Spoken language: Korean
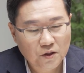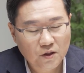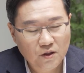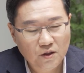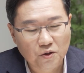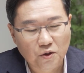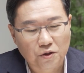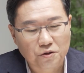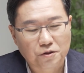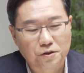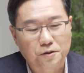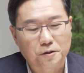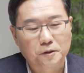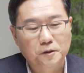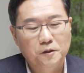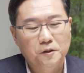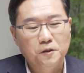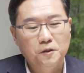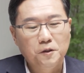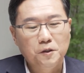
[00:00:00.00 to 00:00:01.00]
이거는
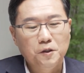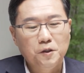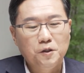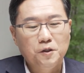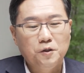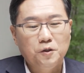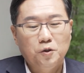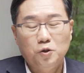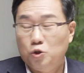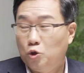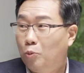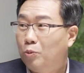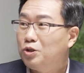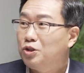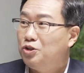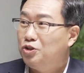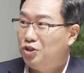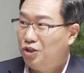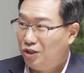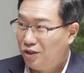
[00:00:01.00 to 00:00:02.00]

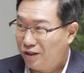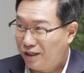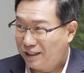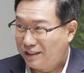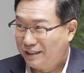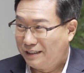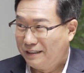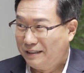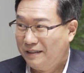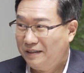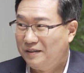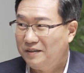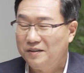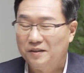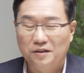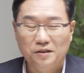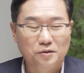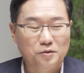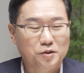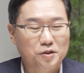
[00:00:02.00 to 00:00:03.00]
로버트 실러라는 네.
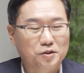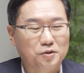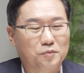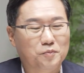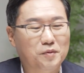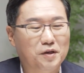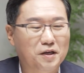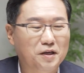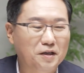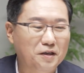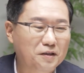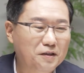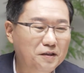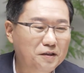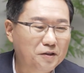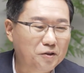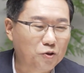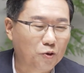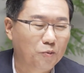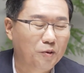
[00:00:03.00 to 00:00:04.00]
예, 정말
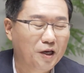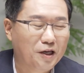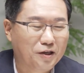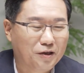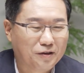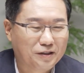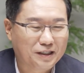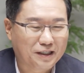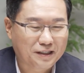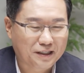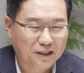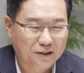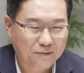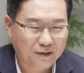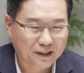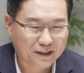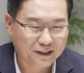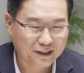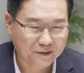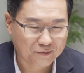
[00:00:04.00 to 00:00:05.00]
로벨 경작상을
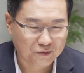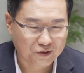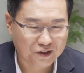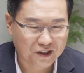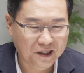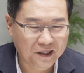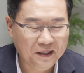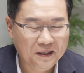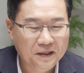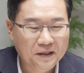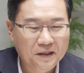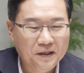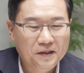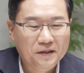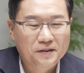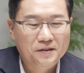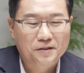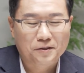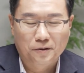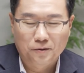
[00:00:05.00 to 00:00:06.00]
받으신 분이 네.
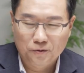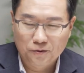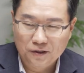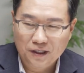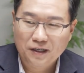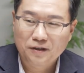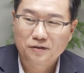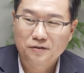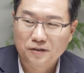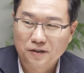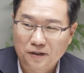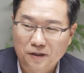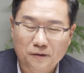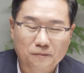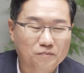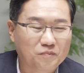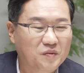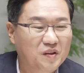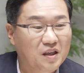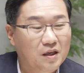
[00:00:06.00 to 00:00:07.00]
연구를 한
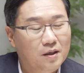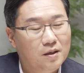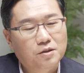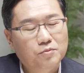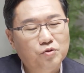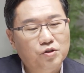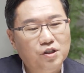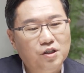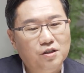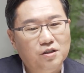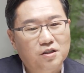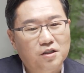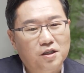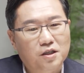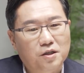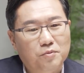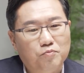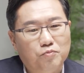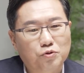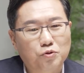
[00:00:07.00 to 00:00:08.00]
것처럼 그분이
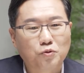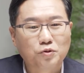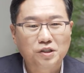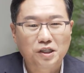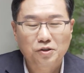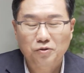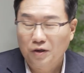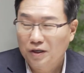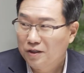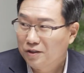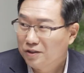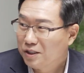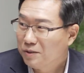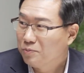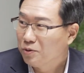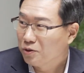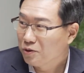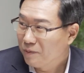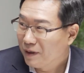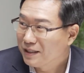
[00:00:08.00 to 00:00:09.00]
이제 부동산 관련
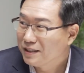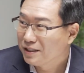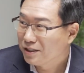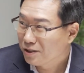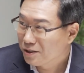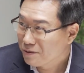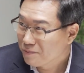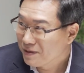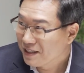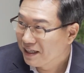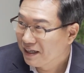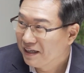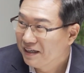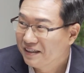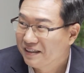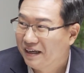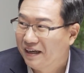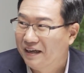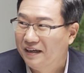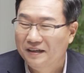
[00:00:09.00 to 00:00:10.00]
지표도 만드셨습니다.
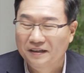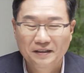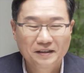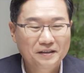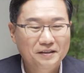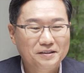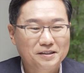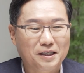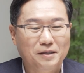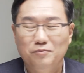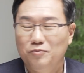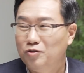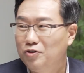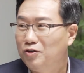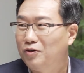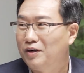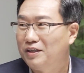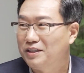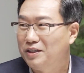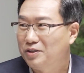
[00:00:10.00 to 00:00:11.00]
어, 네. 네, 네. 참
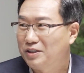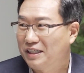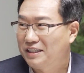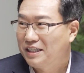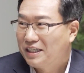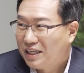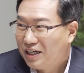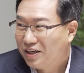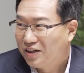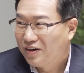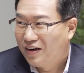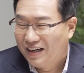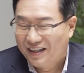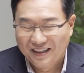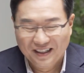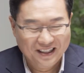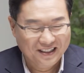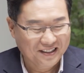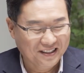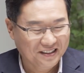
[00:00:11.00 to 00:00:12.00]
훌륭하세요. 자산 가격
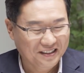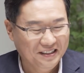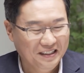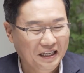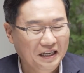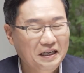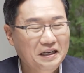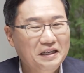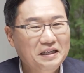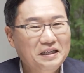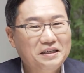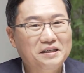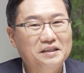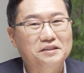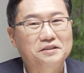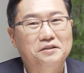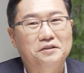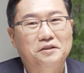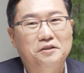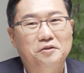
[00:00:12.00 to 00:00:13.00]
관련해서는.
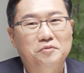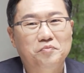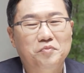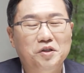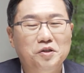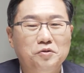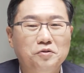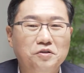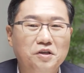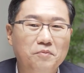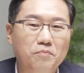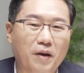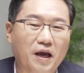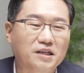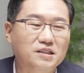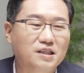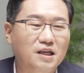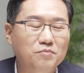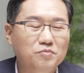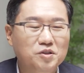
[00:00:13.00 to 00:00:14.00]
그래서 미국의
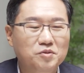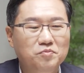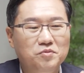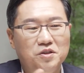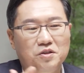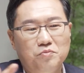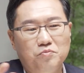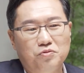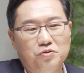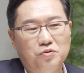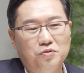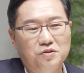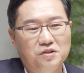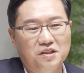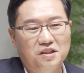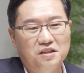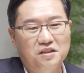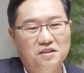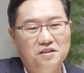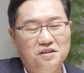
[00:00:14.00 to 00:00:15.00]
130년
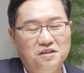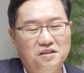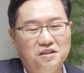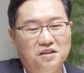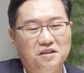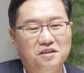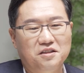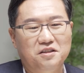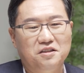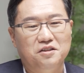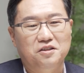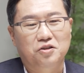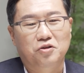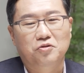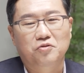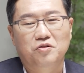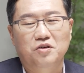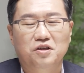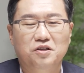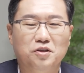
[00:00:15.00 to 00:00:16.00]
부동산 시장을
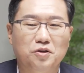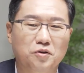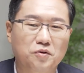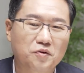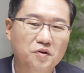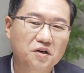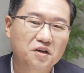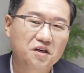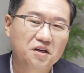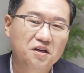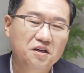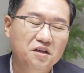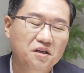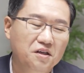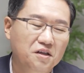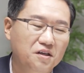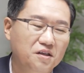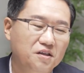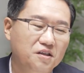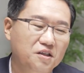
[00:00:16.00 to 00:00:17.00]
연구한 결과
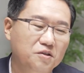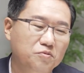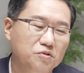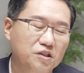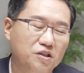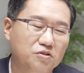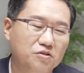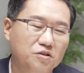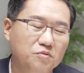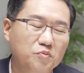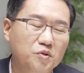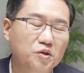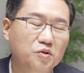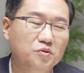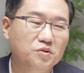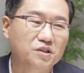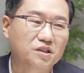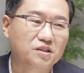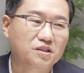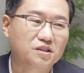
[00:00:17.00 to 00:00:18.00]
이분이 아주
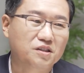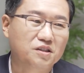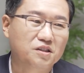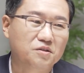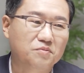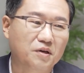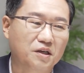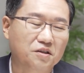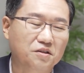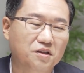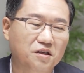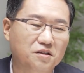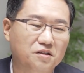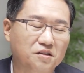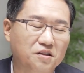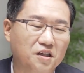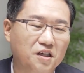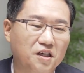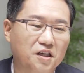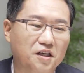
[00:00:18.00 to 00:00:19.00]
흥미로운 사실을
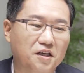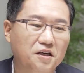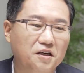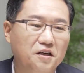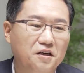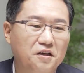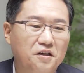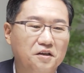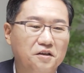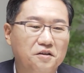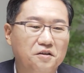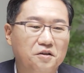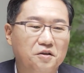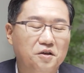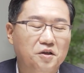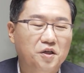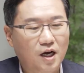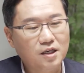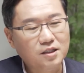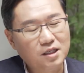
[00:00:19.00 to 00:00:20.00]
발견했는데 뭔데요,
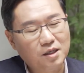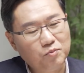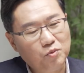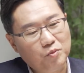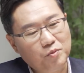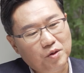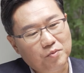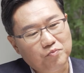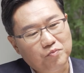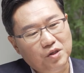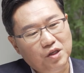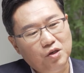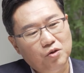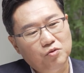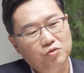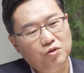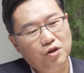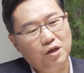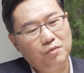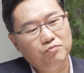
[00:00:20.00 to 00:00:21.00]
뭔데요? 항상 보면
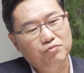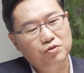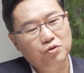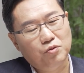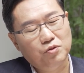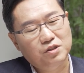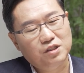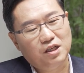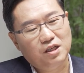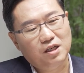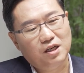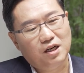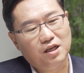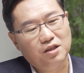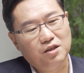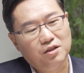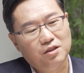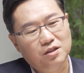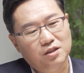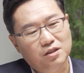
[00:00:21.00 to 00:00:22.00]
미국의 부동산
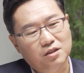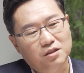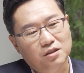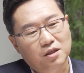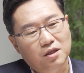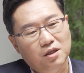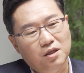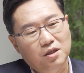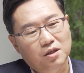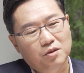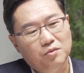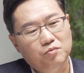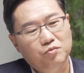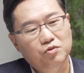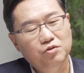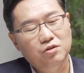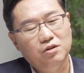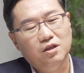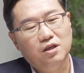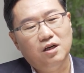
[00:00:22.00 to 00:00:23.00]
가격은 네.
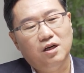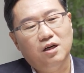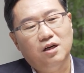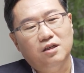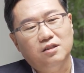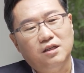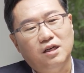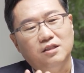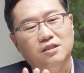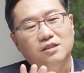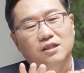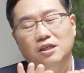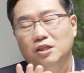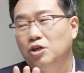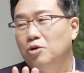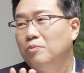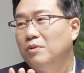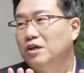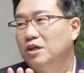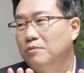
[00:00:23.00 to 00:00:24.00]
물가
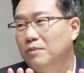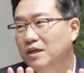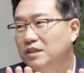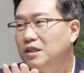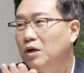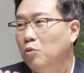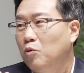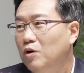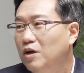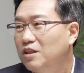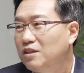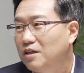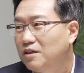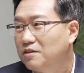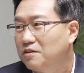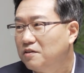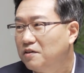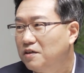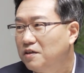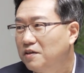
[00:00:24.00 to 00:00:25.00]
상승한 것만큼 항상
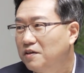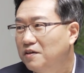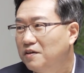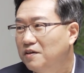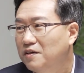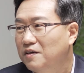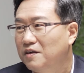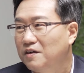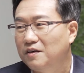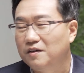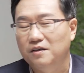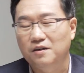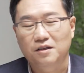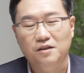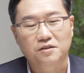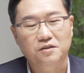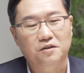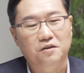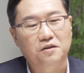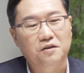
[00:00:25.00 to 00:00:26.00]
올랐다는 거예요. 음.
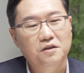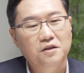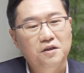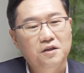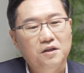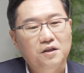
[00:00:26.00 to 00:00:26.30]
그래서